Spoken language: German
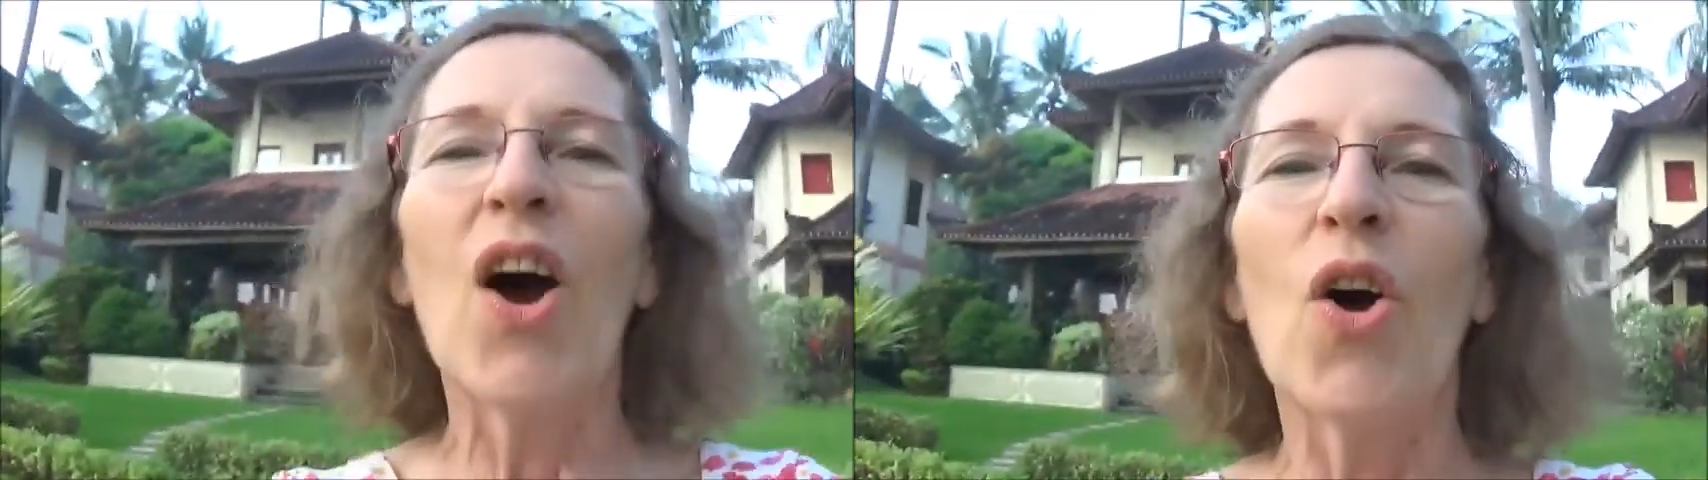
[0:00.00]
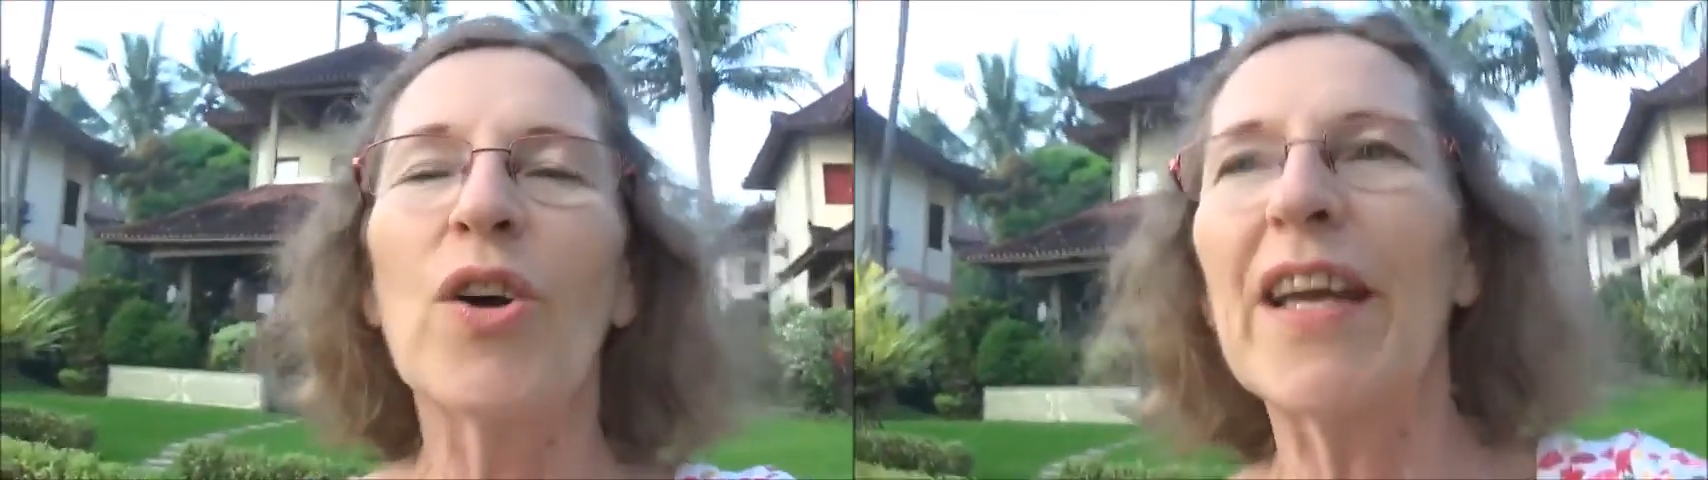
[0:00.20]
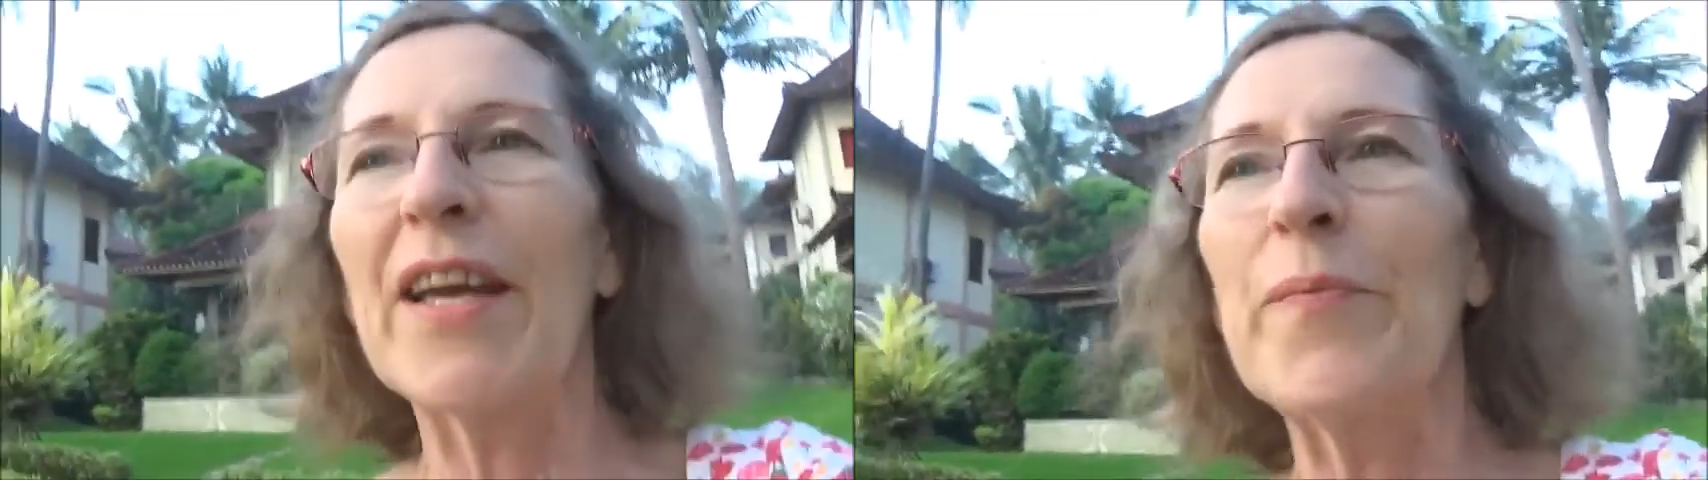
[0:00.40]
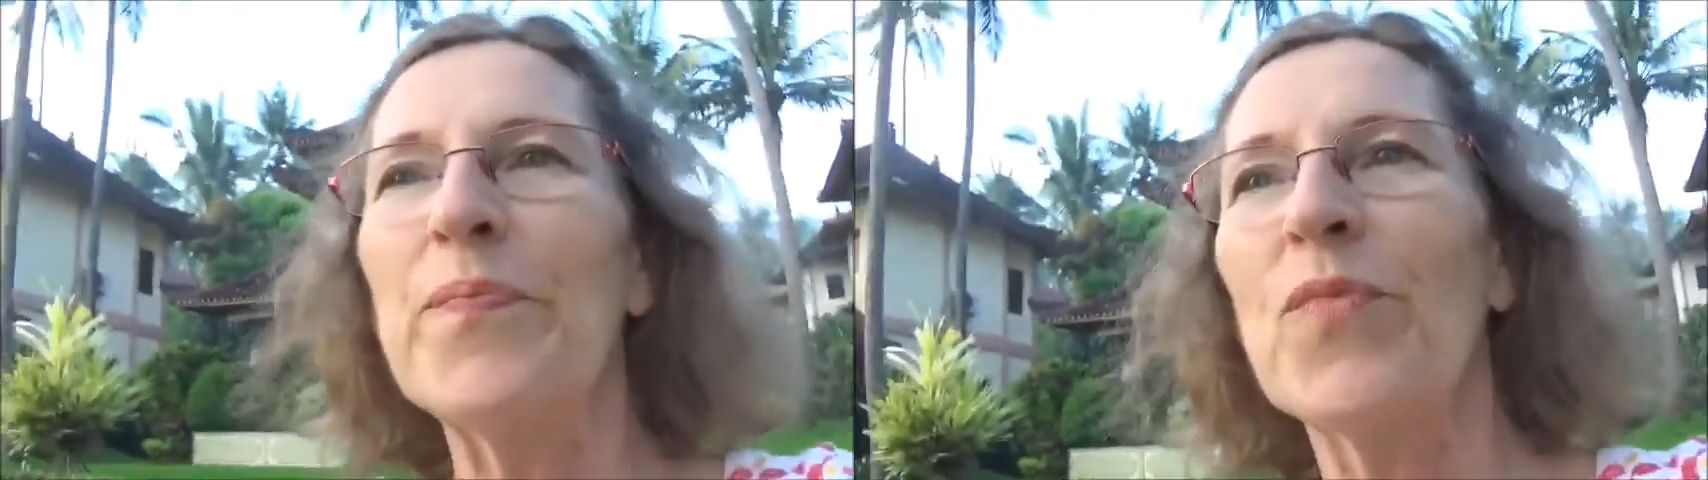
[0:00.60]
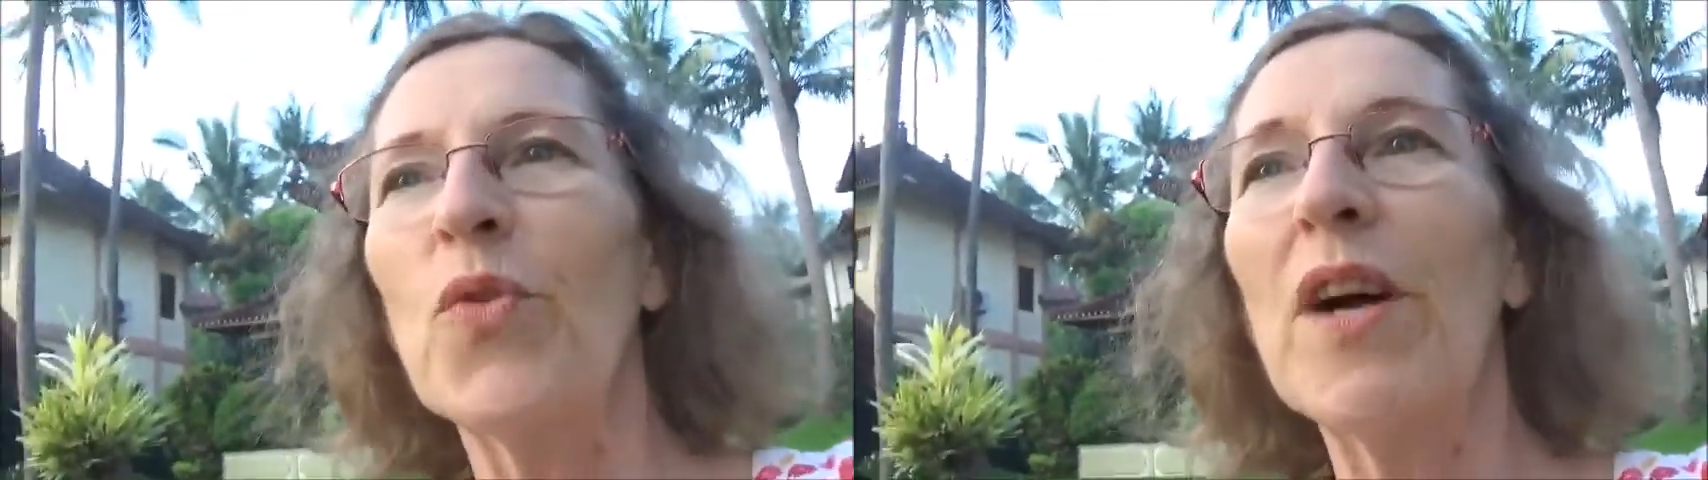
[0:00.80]
Okay,
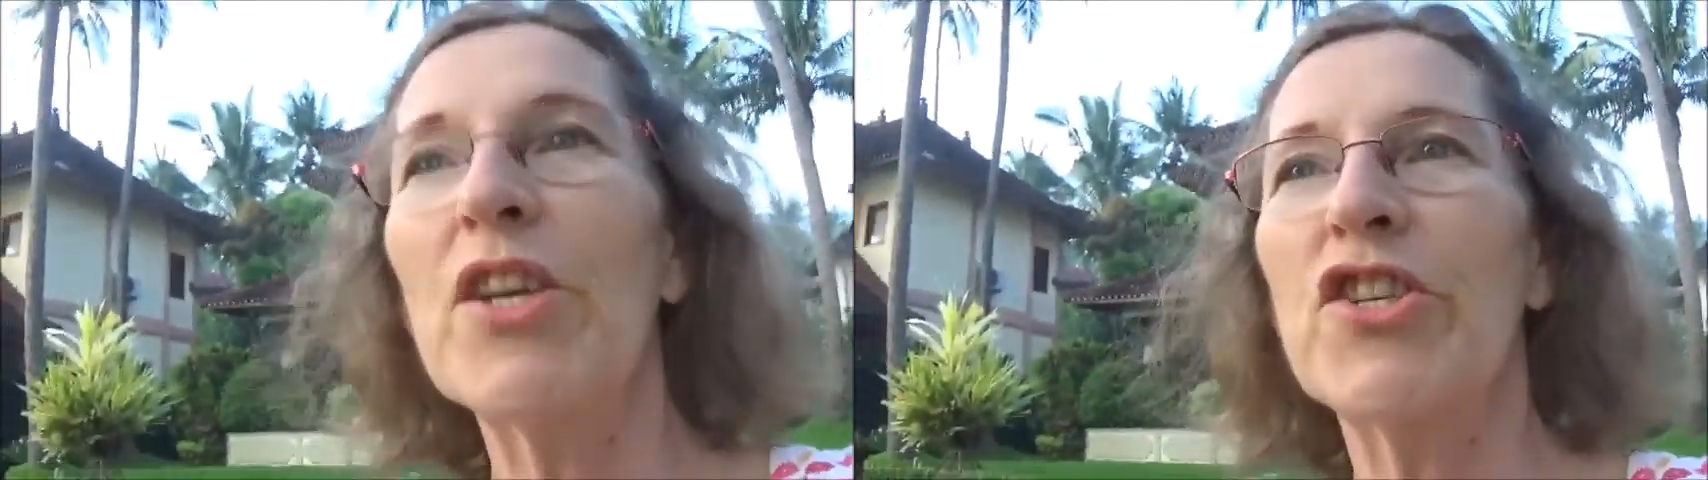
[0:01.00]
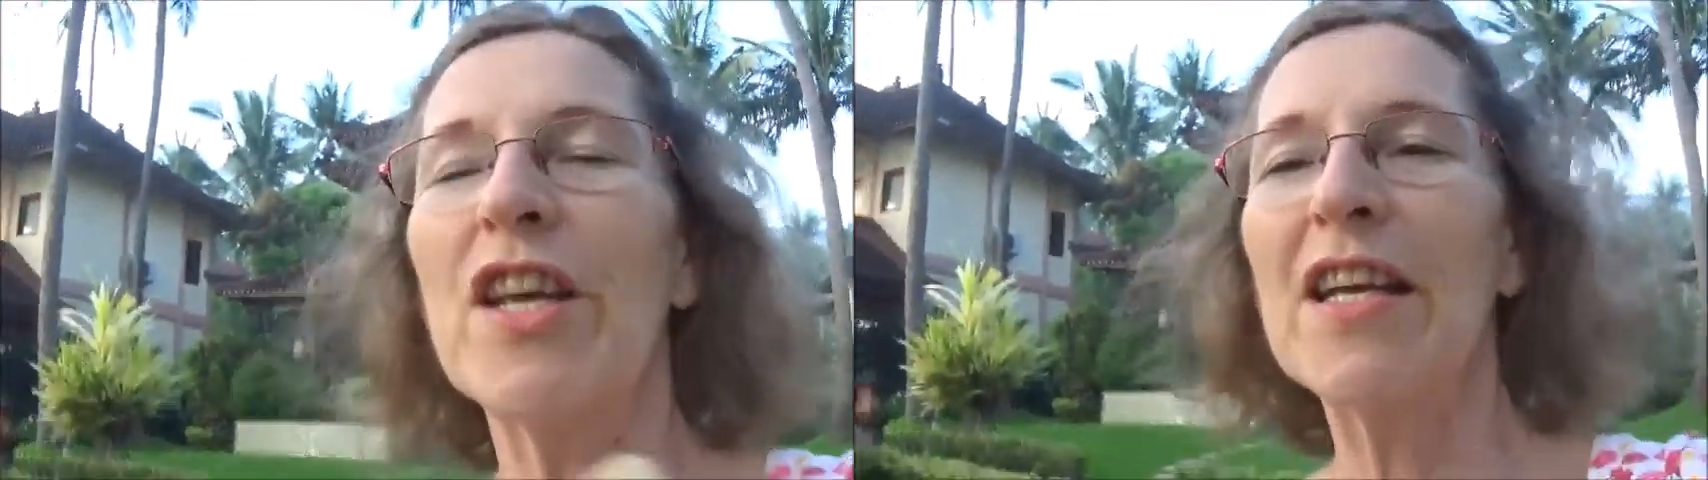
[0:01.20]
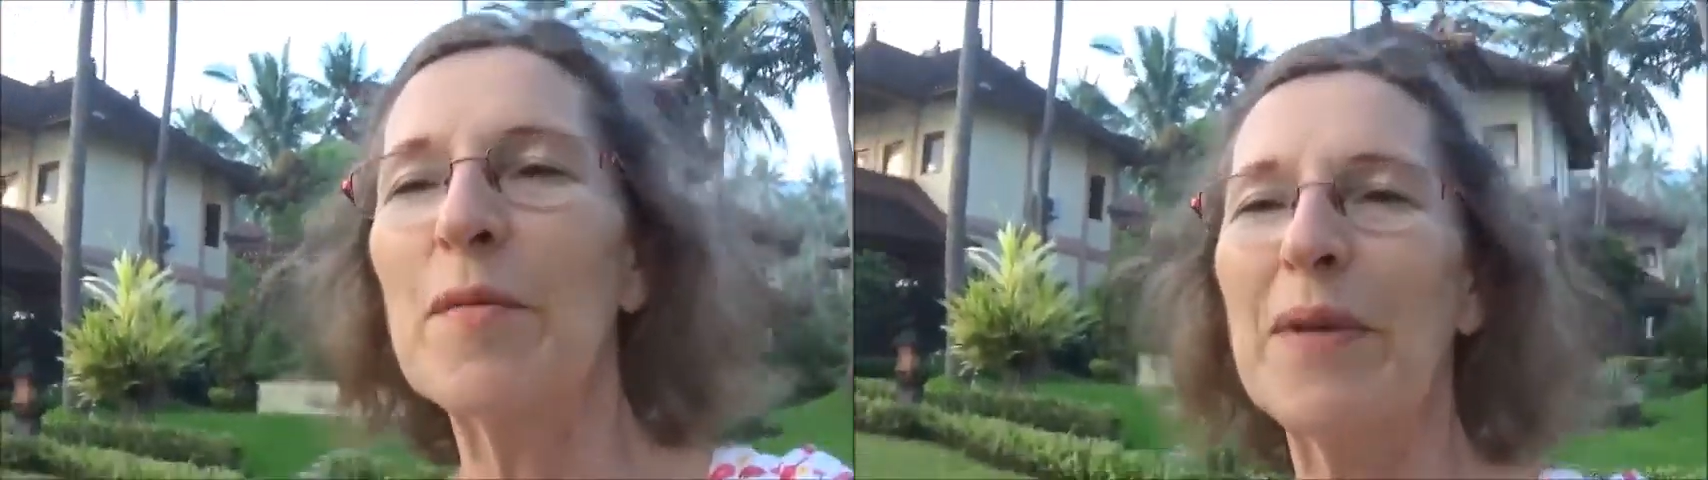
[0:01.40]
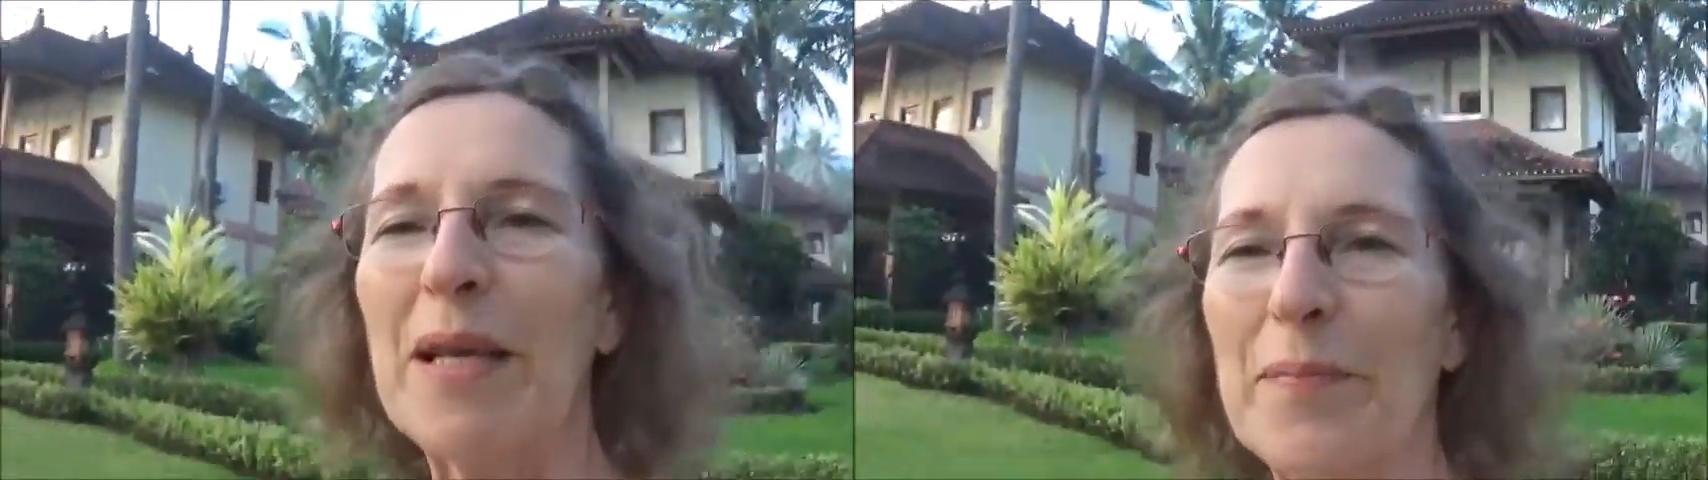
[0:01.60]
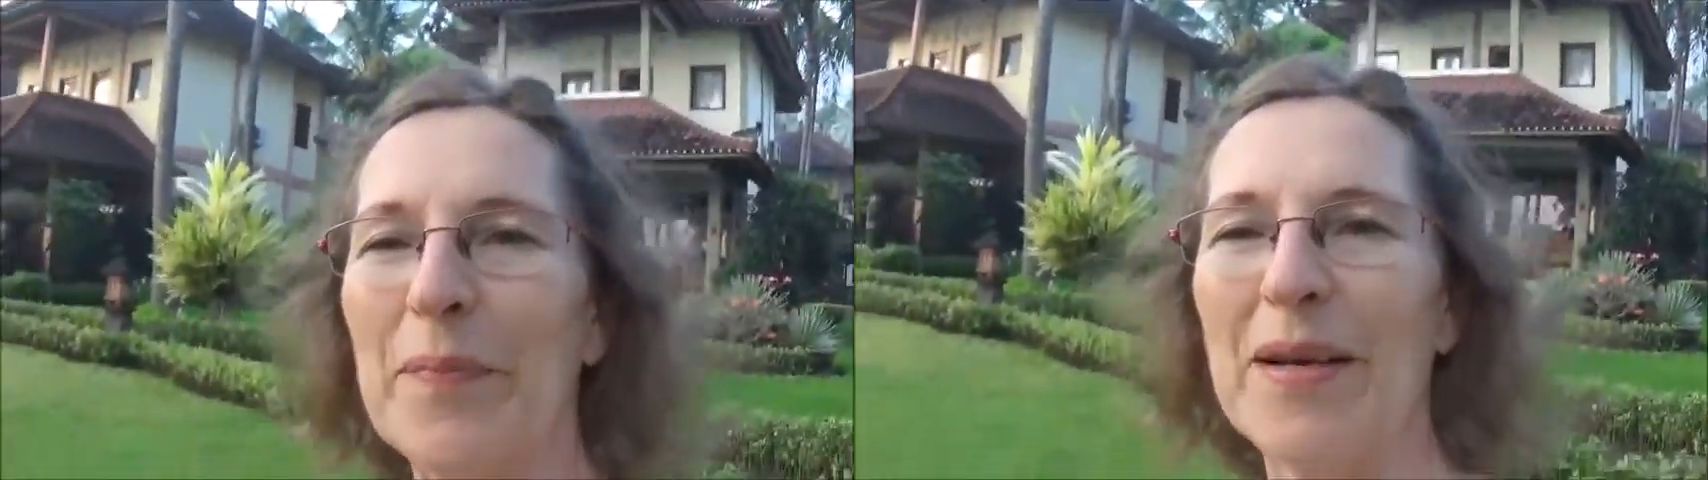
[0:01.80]
wo war ich stehen
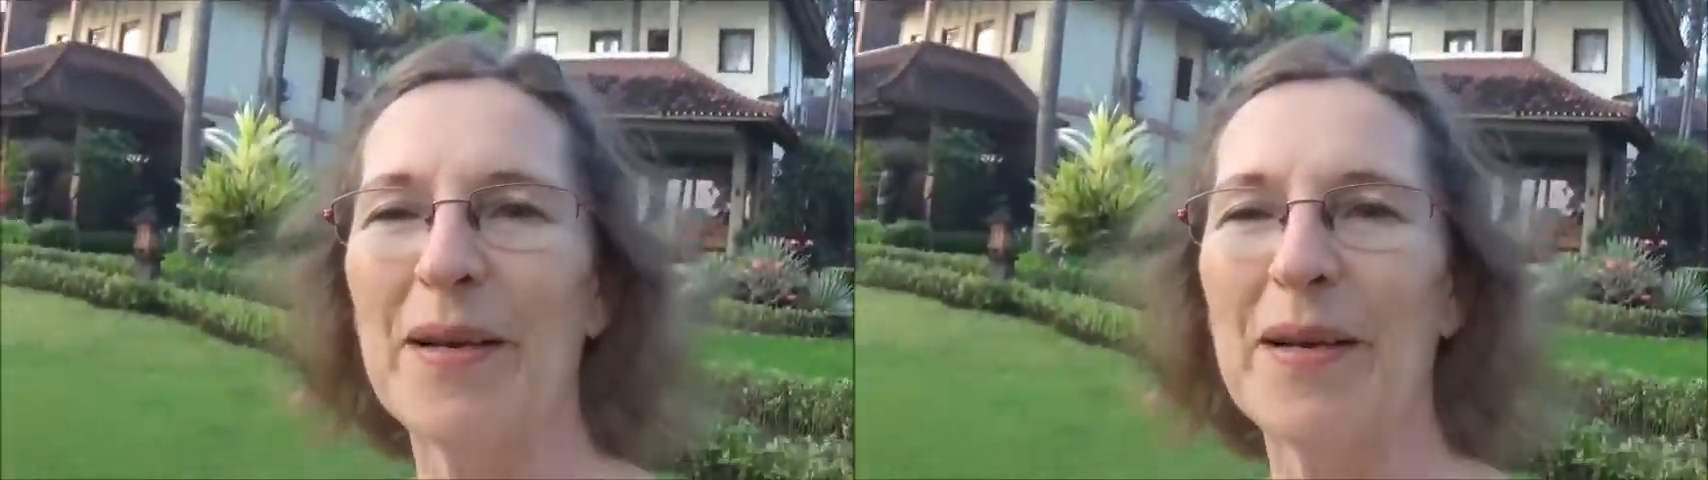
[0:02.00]
geblieben?